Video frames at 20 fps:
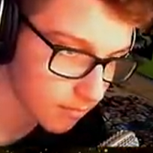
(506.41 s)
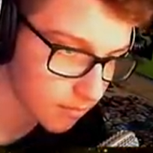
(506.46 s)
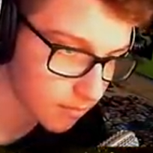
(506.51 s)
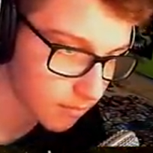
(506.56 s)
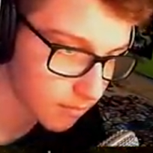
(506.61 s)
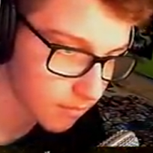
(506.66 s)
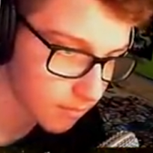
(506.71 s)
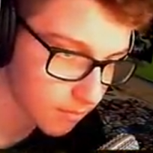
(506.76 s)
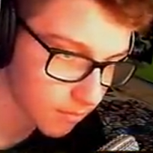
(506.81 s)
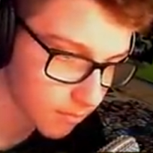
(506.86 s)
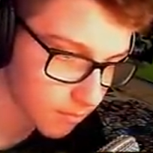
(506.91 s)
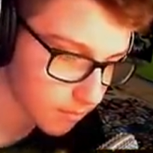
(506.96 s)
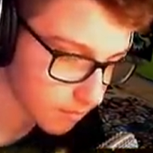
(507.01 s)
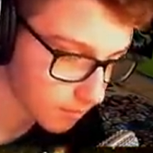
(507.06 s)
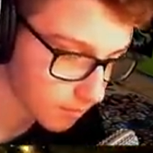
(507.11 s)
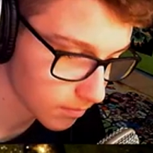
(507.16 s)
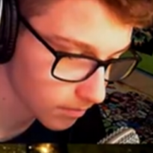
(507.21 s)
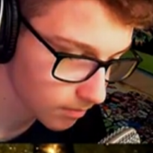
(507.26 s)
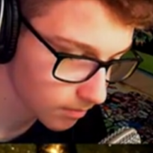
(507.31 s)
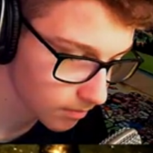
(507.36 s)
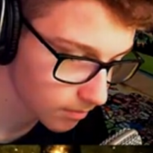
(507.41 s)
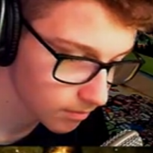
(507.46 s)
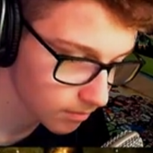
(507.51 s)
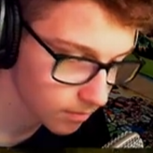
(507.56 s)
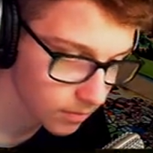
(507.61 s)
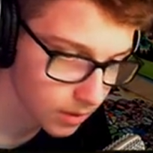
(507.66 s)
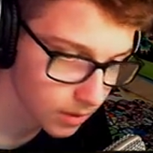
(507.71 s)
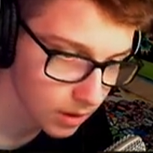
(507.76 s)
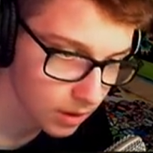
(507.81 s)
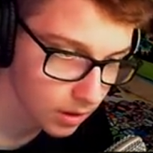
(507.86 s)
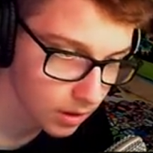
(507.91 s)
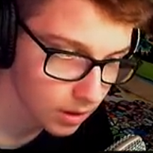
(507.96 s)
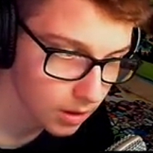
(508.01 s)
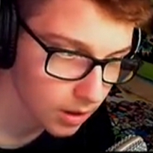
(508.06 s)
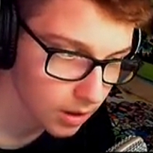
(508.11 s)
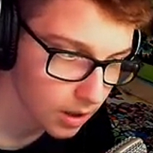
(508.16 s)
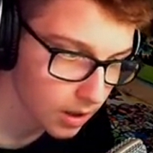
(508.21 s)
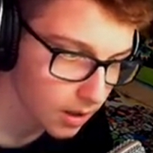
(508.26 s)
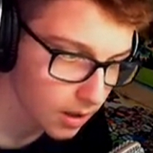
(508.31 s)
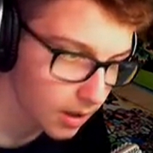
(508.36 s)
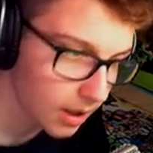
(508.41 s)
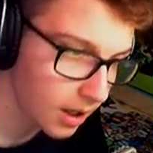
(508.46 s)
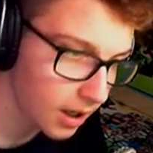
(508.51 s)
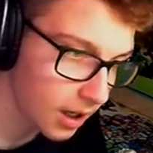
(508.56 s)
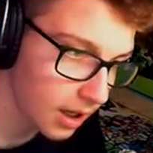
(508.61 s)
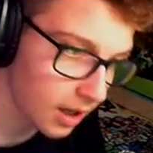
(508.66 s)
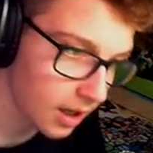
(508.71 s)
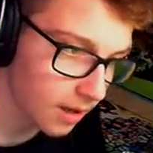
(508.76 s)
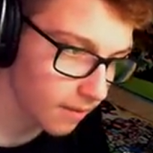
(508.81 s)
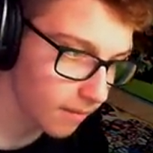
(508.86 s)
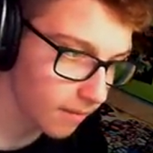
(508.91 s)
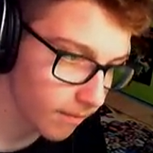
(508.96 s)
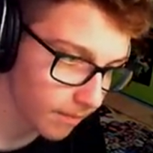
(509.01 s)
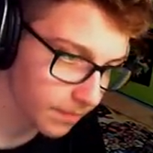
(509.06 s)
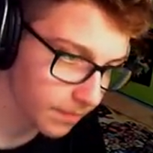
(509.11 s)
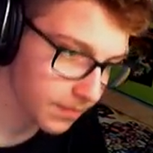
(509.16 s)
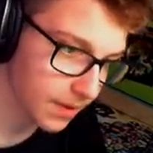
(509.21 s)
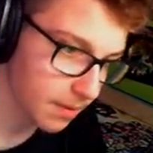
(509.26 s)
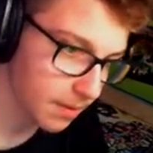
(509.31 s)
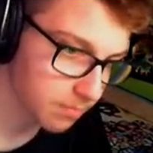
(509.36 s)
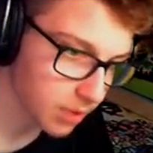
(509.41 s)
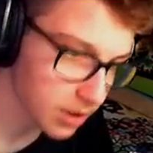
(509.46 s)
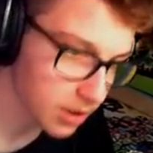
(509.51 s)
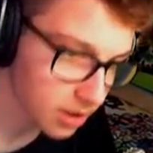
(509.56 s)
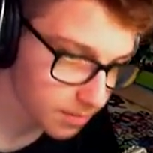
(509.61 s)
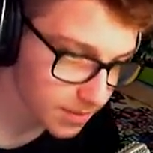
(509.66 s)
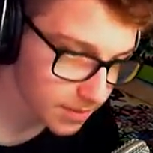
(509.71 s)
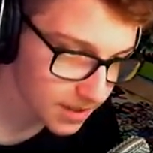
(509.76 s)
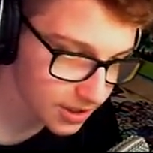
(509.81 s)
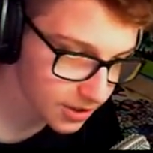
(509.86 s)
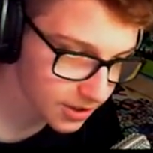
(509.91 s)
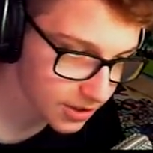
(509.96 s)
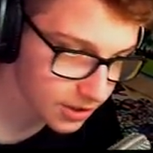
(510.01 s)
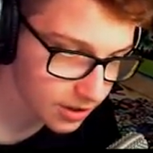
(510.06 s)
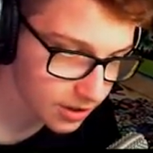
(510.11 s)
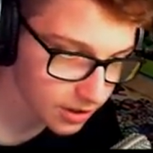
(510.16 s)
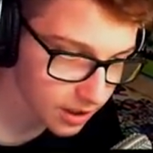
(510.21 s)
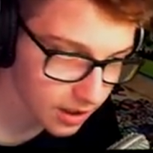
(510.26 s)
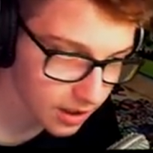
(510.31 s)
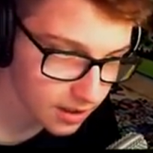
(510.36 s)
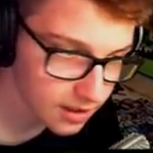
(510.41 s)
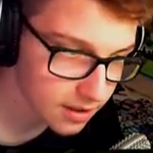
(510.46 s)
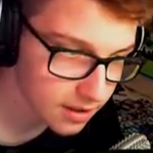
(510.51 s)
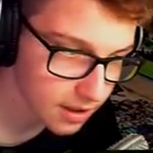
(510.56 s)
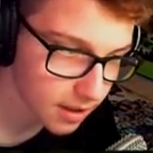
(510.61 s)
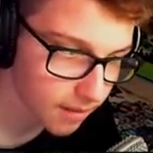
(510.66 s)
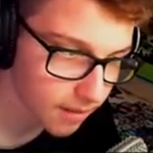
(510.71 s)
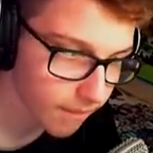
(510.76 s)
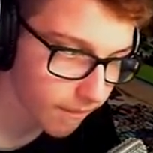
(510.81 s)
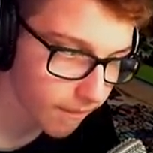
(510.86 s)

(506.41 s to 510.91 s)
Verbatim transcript: Warte mal. Da. äh, dann brauche ich noch ein bisschen Dings hier.